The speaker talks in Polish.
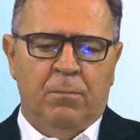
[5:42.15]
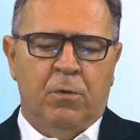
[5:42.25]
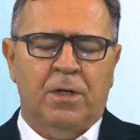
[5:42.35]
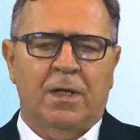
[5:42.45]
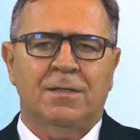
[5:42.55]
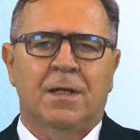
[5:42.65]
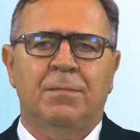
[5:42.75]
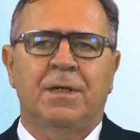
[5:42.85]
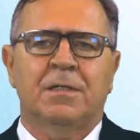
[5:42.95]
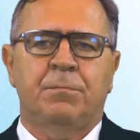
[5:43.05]
bo ona jest
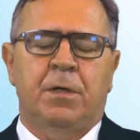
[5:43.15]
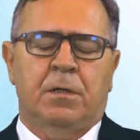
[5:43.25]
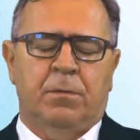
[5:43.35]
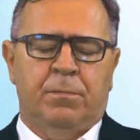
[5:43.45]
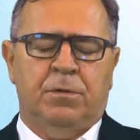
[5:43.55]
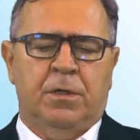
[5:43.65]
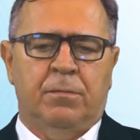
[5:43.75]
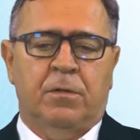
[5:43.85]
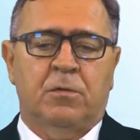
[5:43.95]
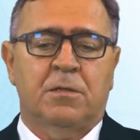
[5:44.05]
nam niezmiernie
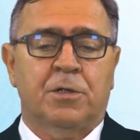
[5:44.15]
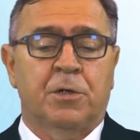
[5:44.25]
potrzebna.